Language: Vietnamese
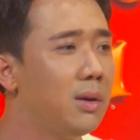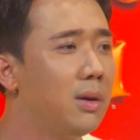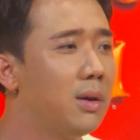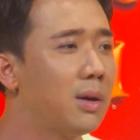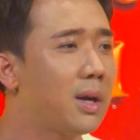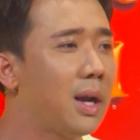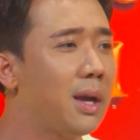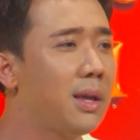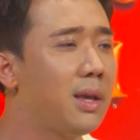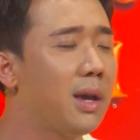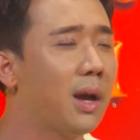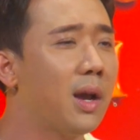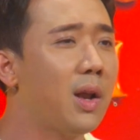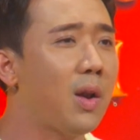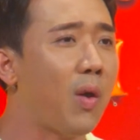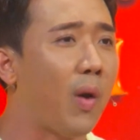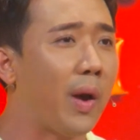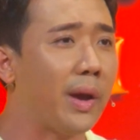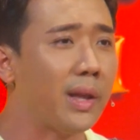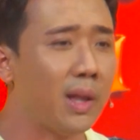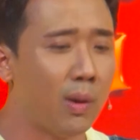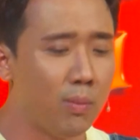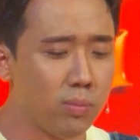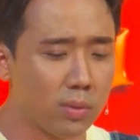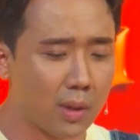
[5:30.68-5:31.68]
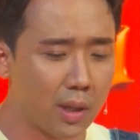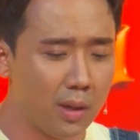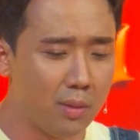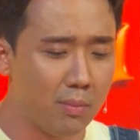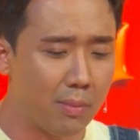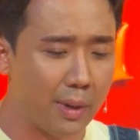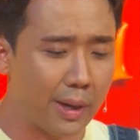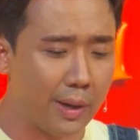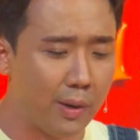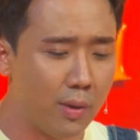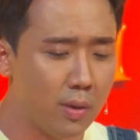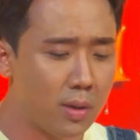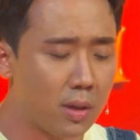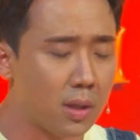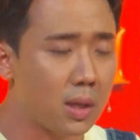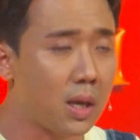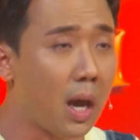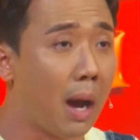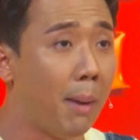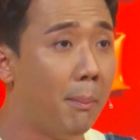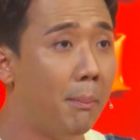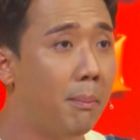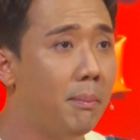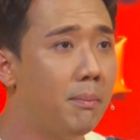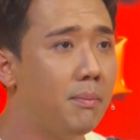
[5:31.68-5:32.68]
đưa ra những cái loại thông tin mà nó
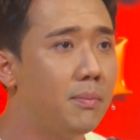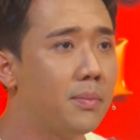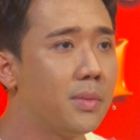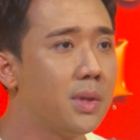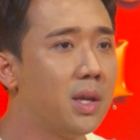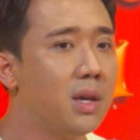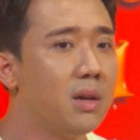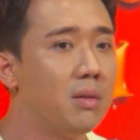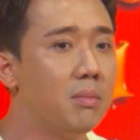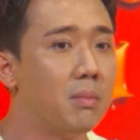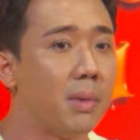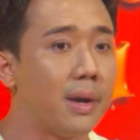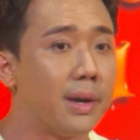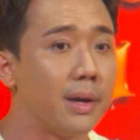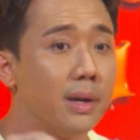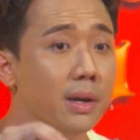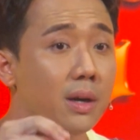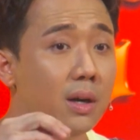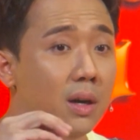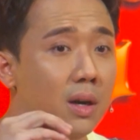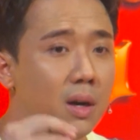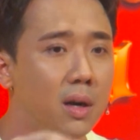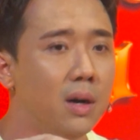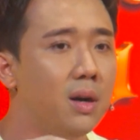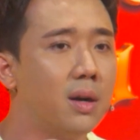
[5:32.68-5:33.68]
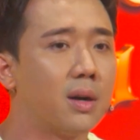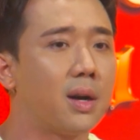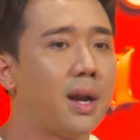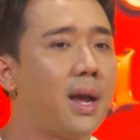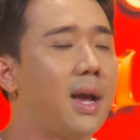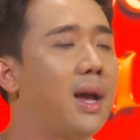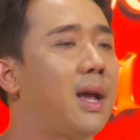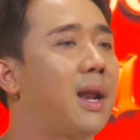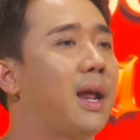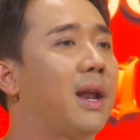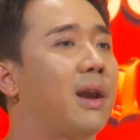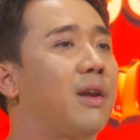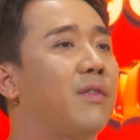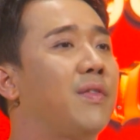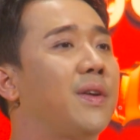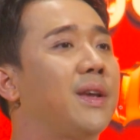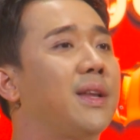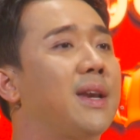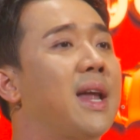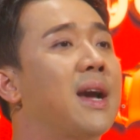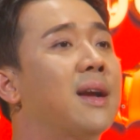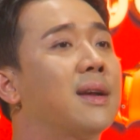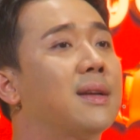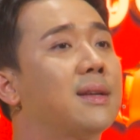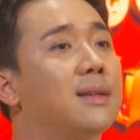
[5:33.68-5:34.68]
chậm nhưng mà đưa ra là
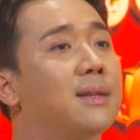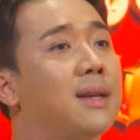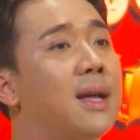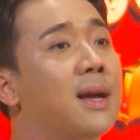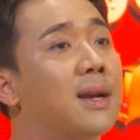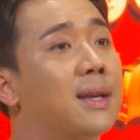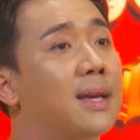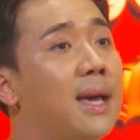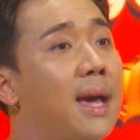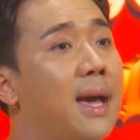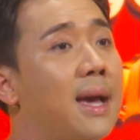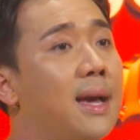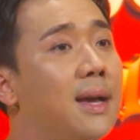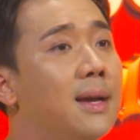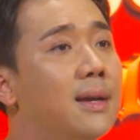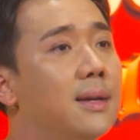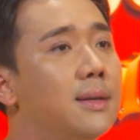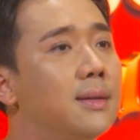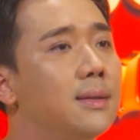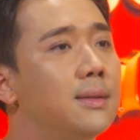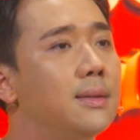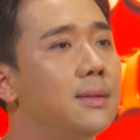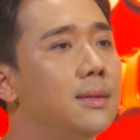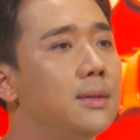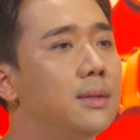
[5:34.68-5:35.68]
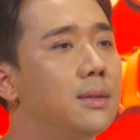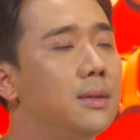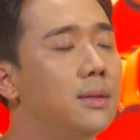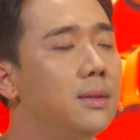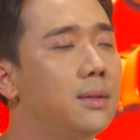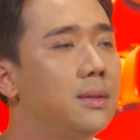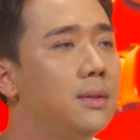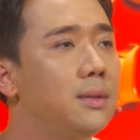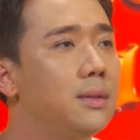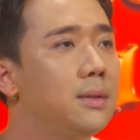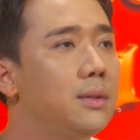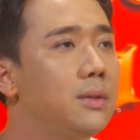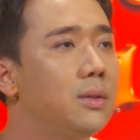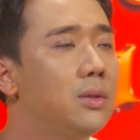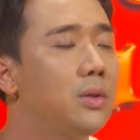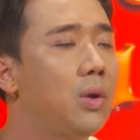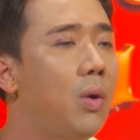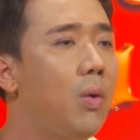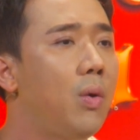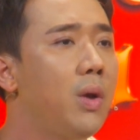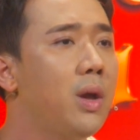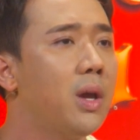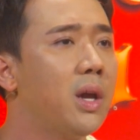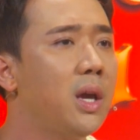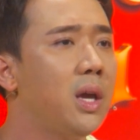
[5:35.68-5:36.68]
phải đắt đắt giá
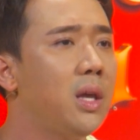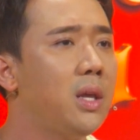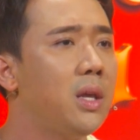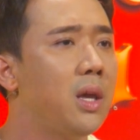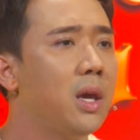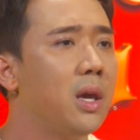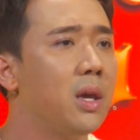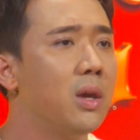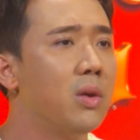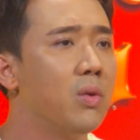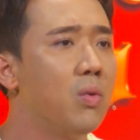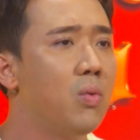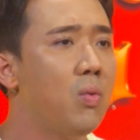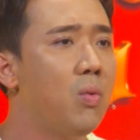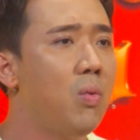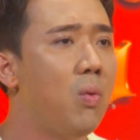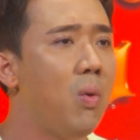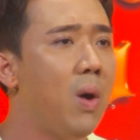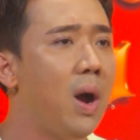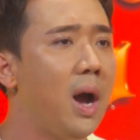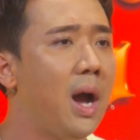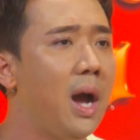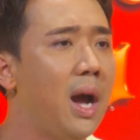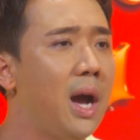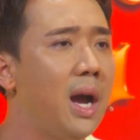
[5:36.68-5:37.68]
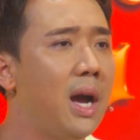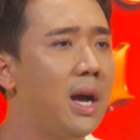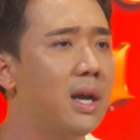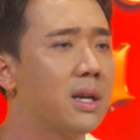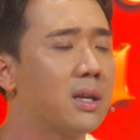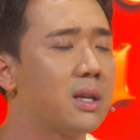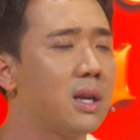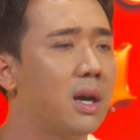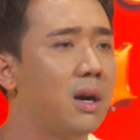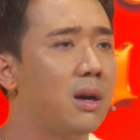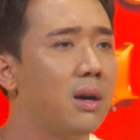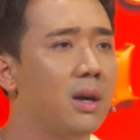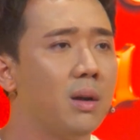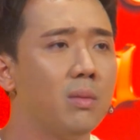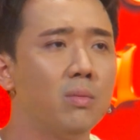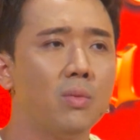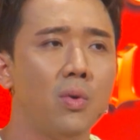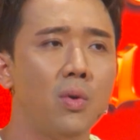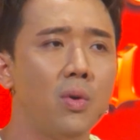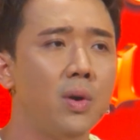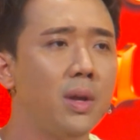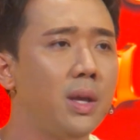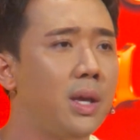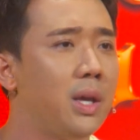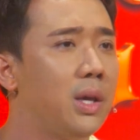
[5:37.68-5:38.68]
nói cái gì quá trời
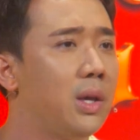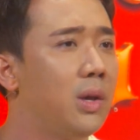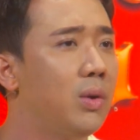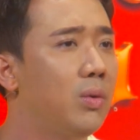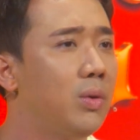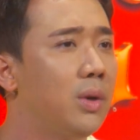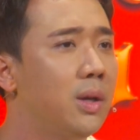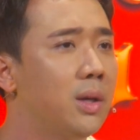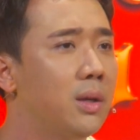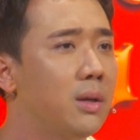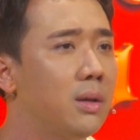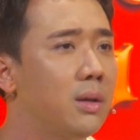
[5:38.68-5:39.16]
không có cái gì vui